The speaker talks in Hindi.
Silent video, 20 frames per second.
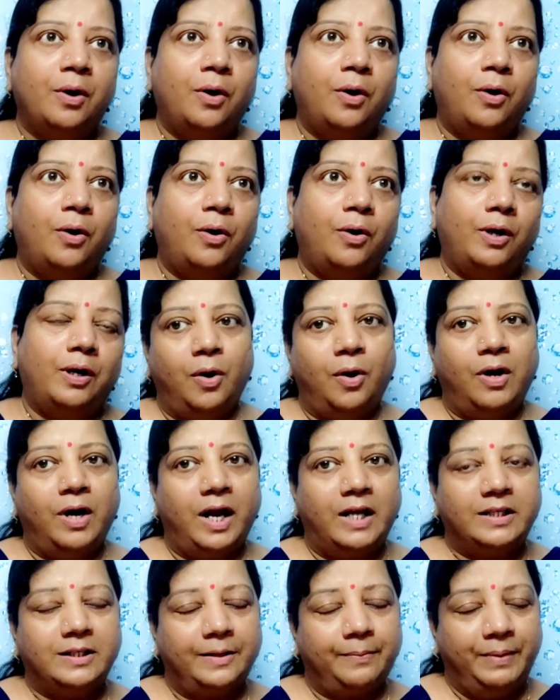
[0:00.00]
और और
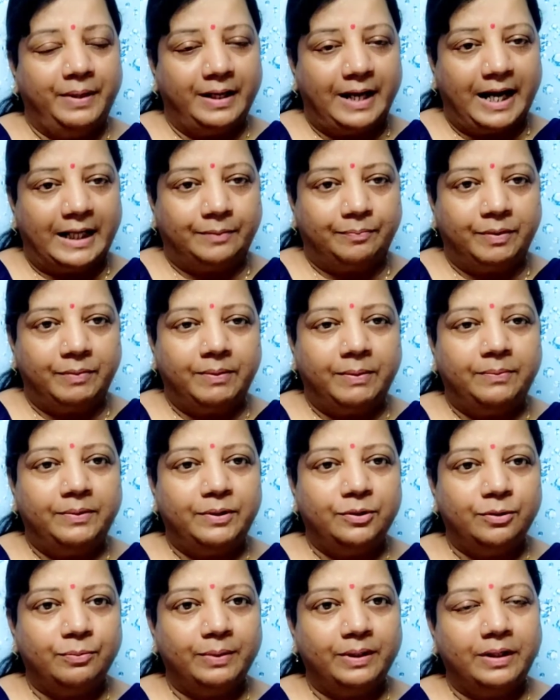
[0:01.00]
आज अभी रात में मैं
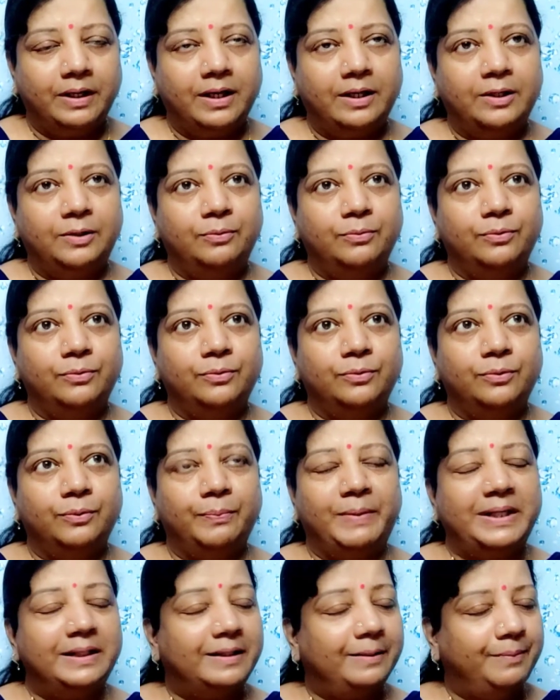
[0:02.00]
वीडियो बना रही हूँ
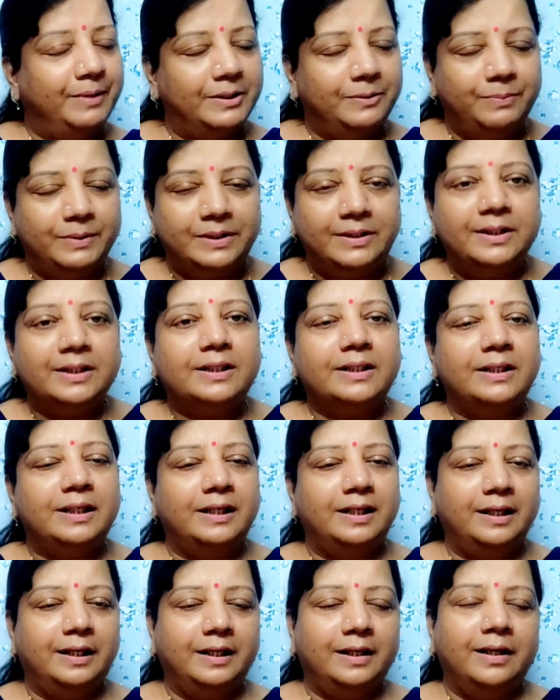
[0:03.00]
मेरी तबीयत भी ठीक
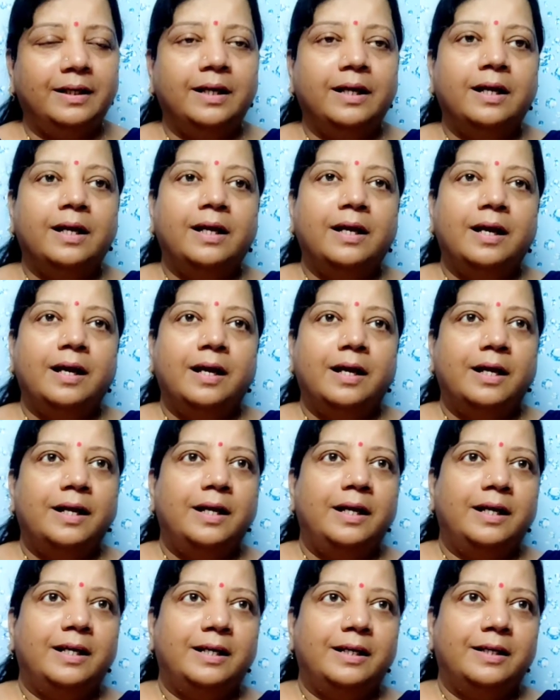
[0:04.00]
नहीं है
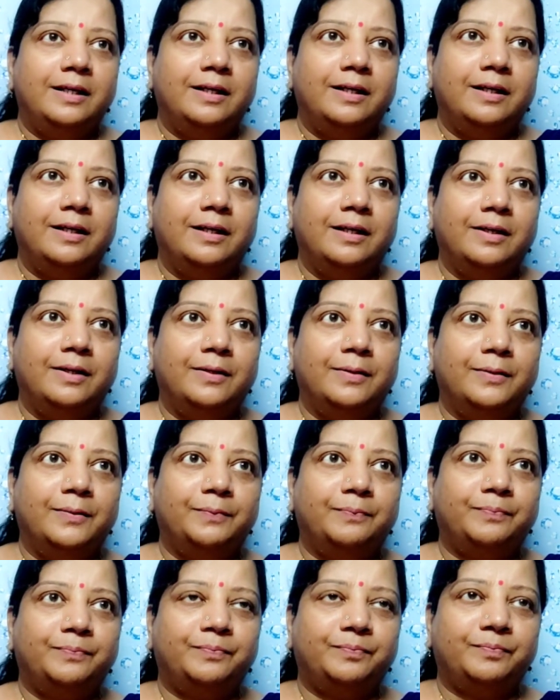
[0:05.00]
लेकिन
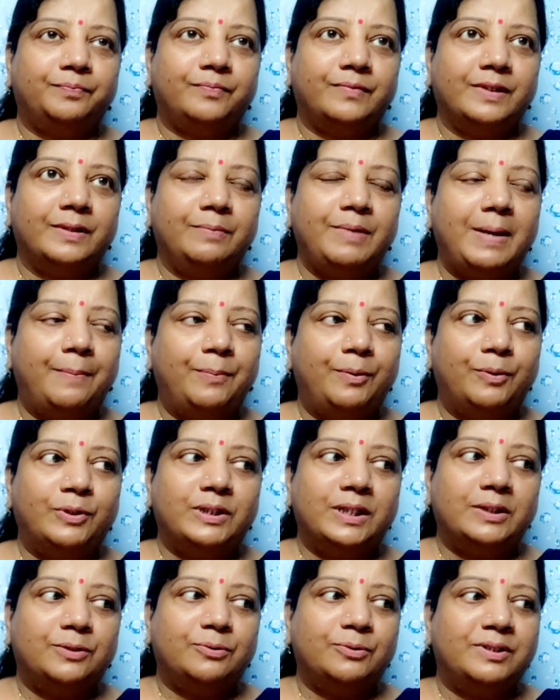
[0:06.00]
मैं आप लोग के
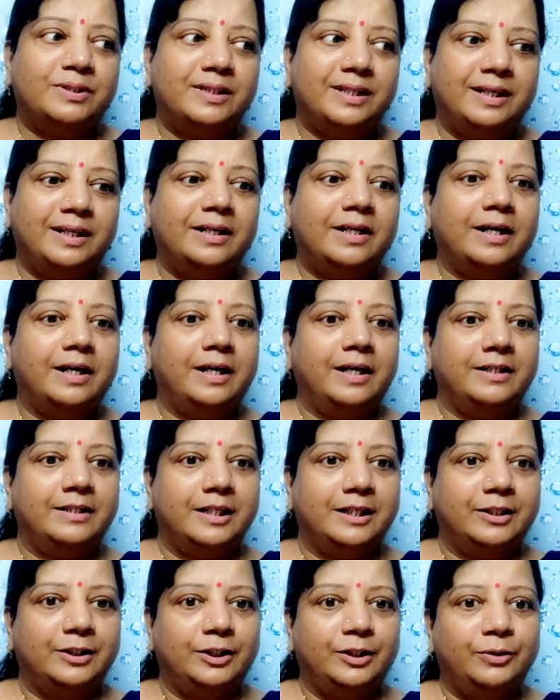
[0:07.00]
साथ कुछ शेयर करना
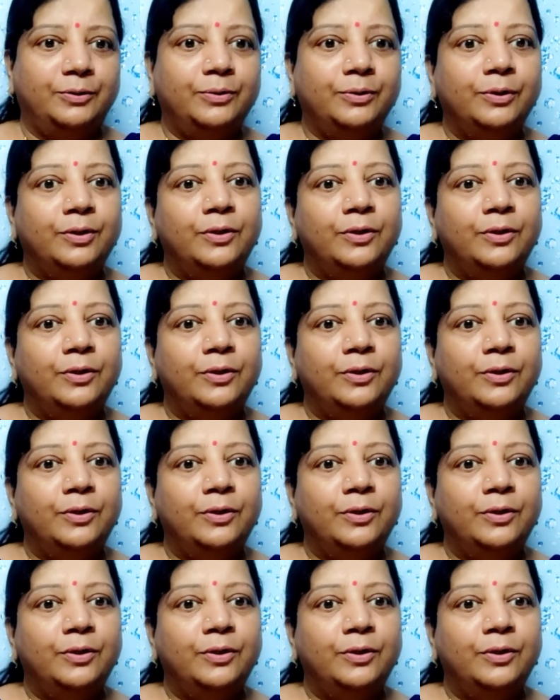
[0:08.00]
चाहती हूँ